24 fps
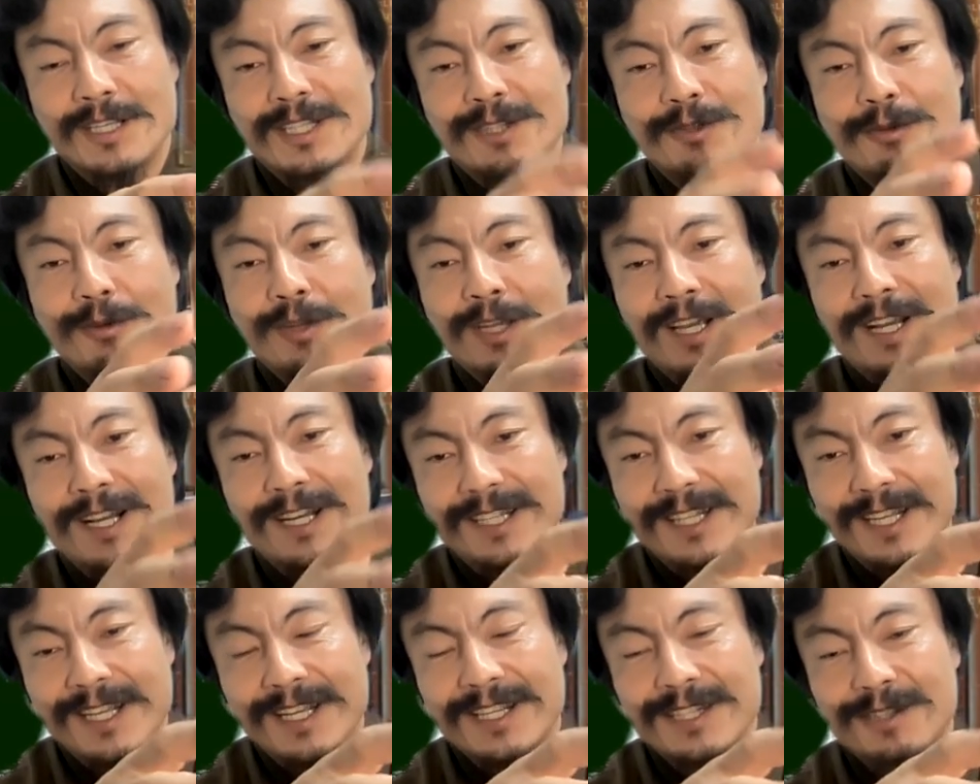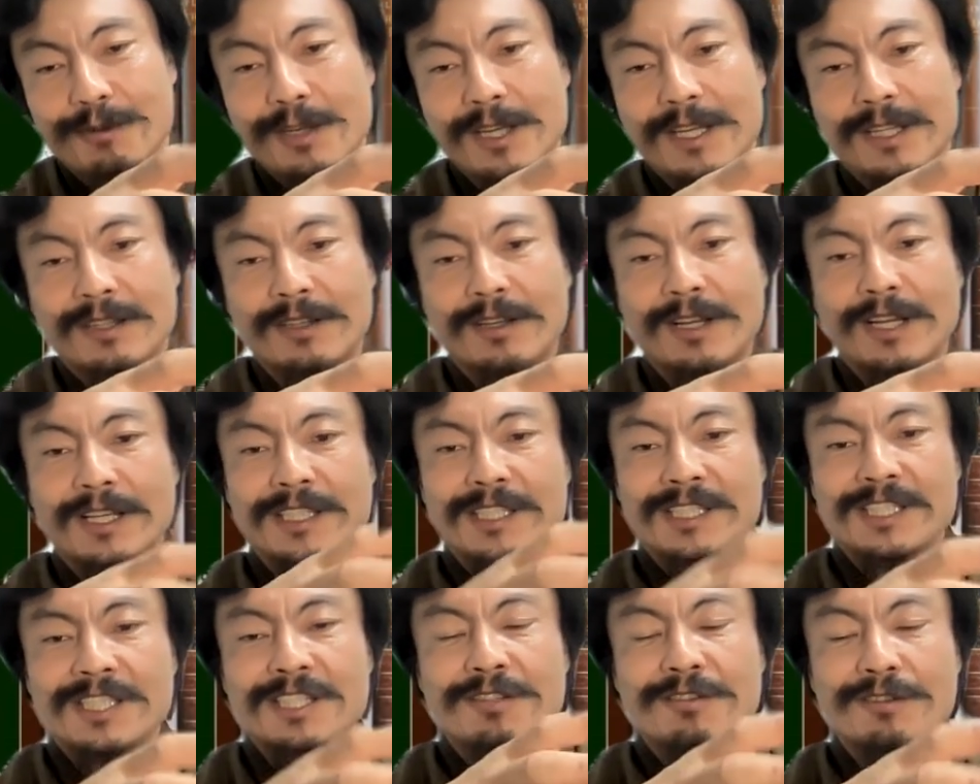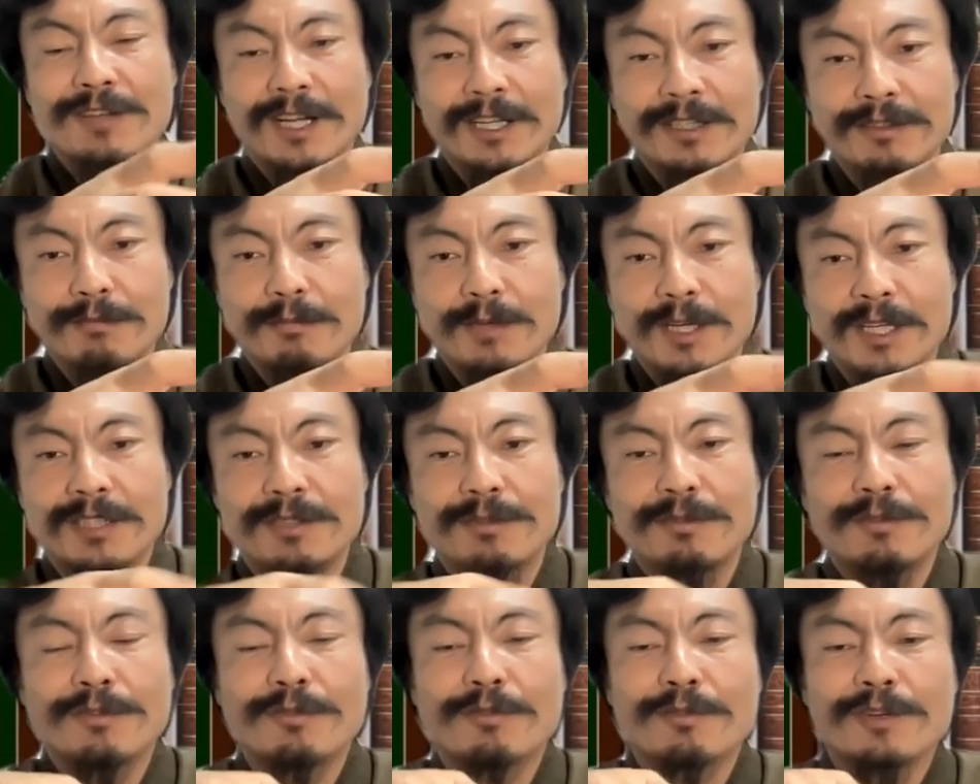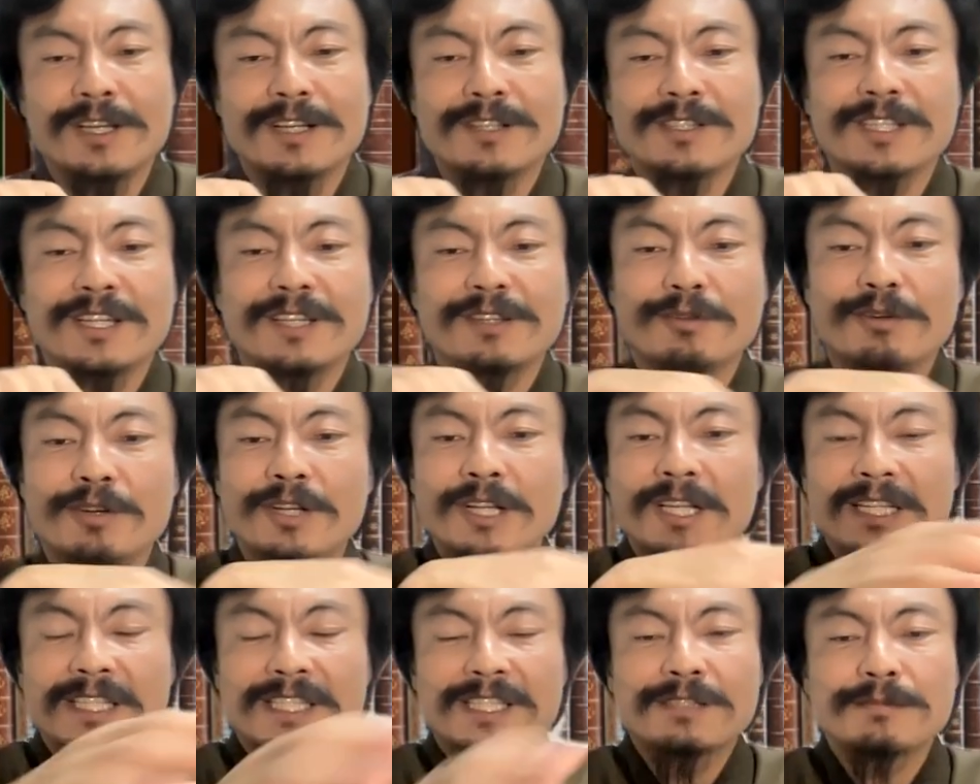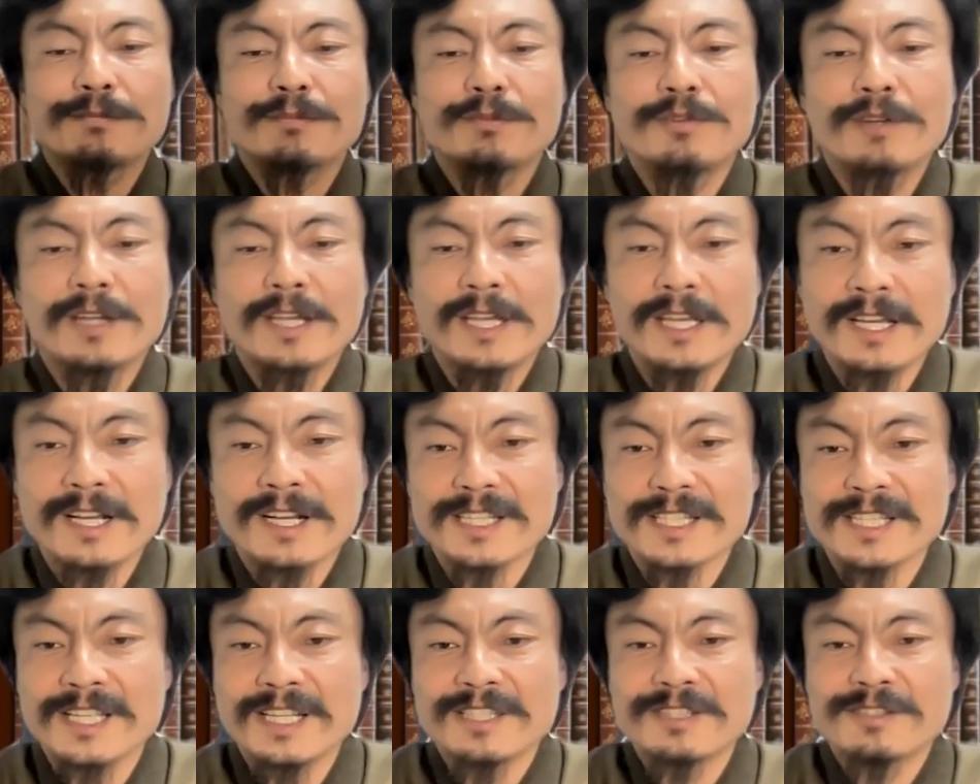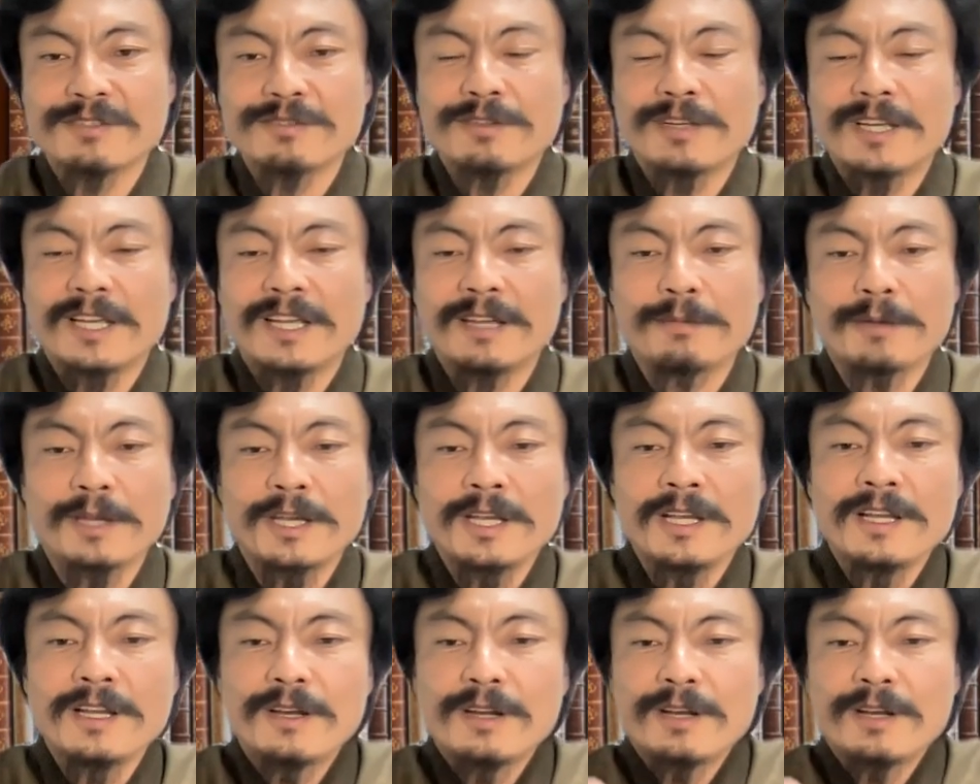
1部屋がね、1部屋っていうか、1区画、まあ、1人のお客さんの住む部屋が30平米、